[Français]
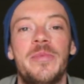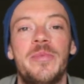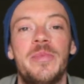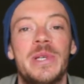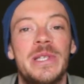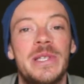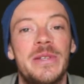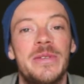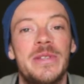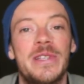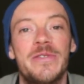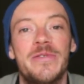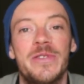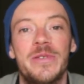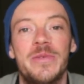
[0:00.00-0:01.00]
Parce que
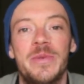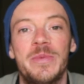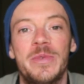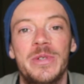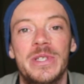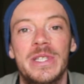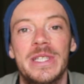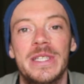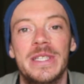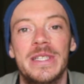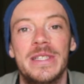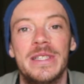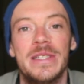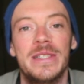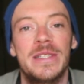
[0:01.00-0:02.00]
ça fait un moment que
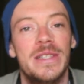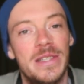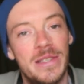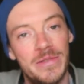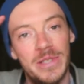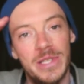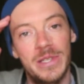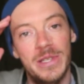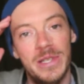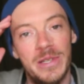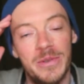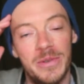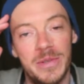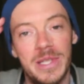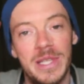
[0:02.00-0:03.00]
j'ai des
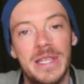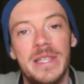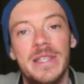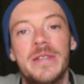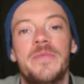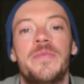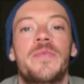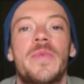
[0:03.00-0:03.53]
vidéos en tête.